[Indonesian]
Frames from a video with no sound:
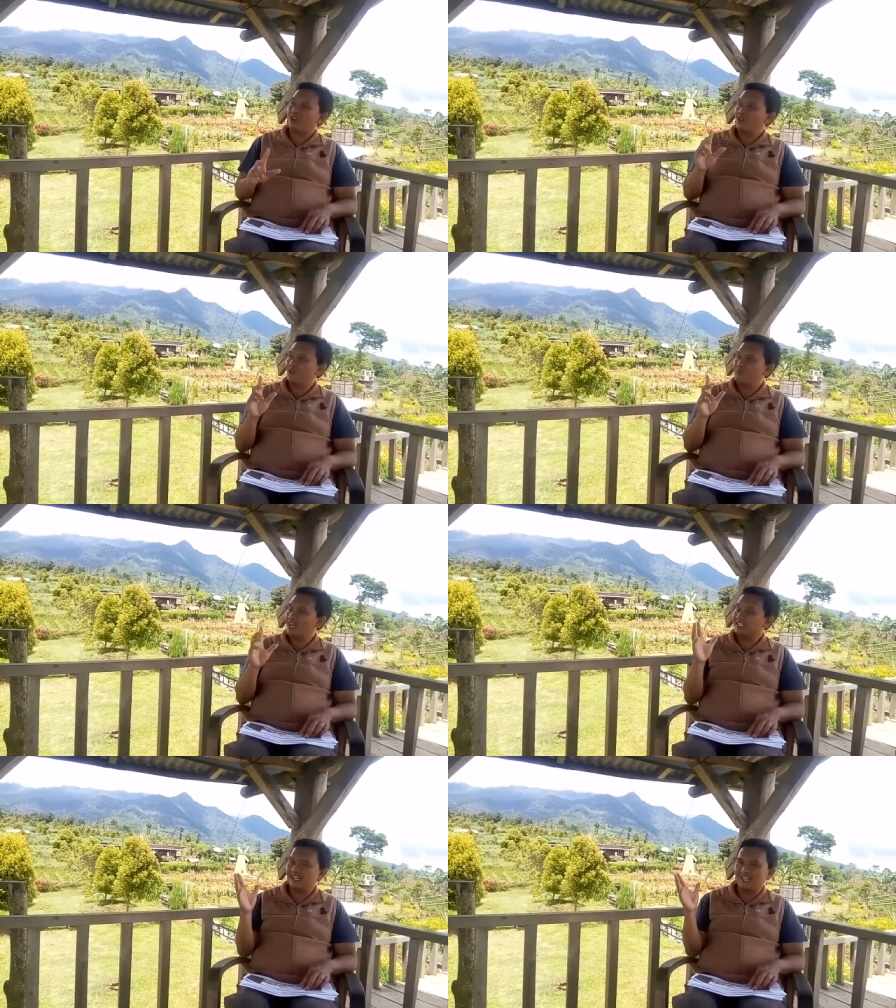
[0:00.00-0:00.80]
Luar
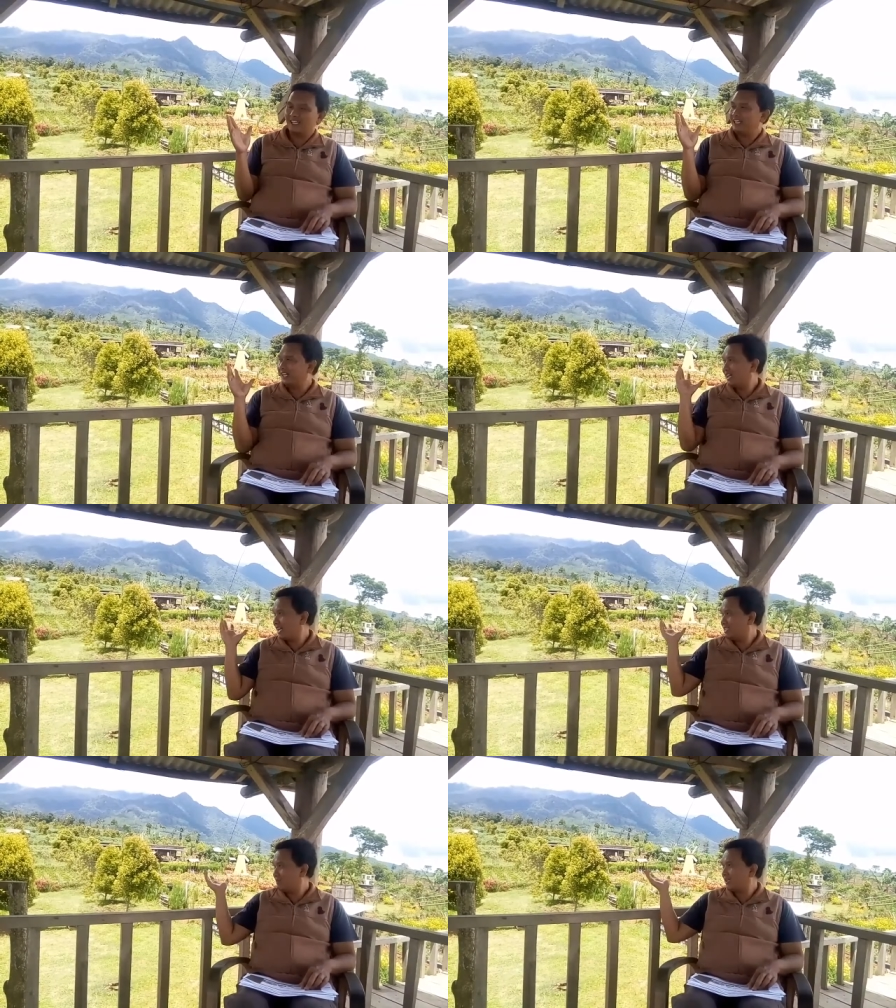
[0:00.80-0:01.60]
biasa ya. Ini
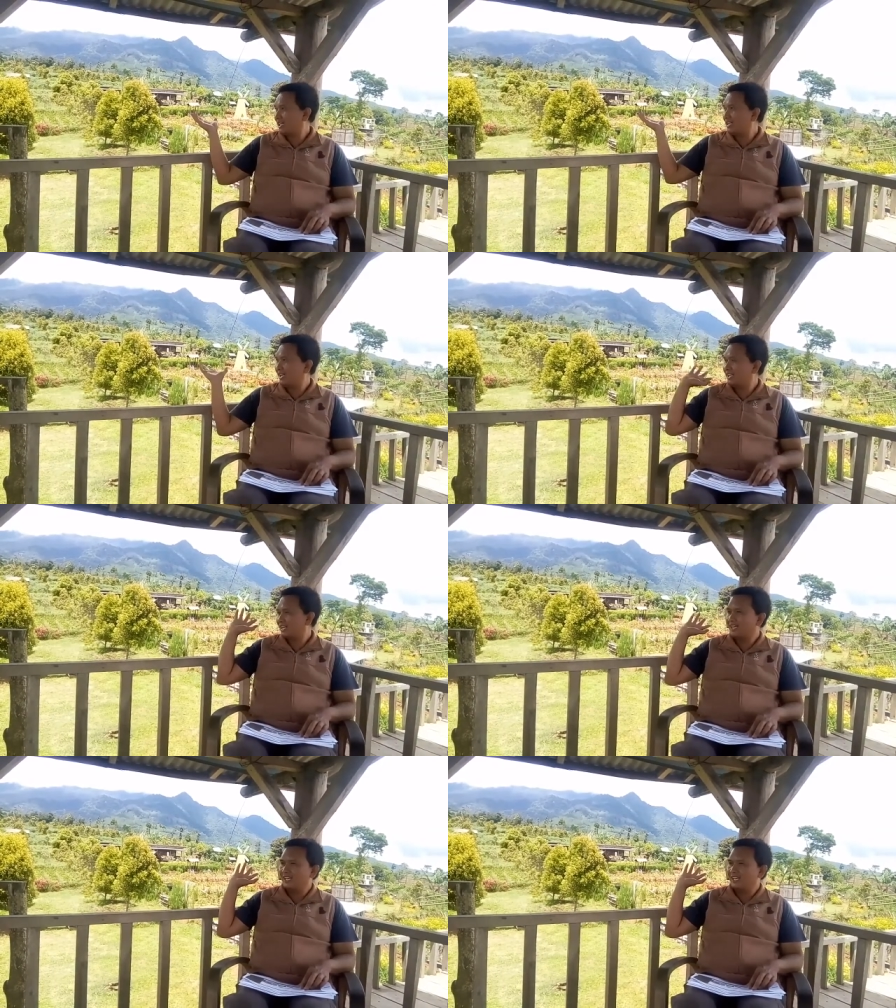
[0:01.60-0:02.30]
adalah hasil pertanian.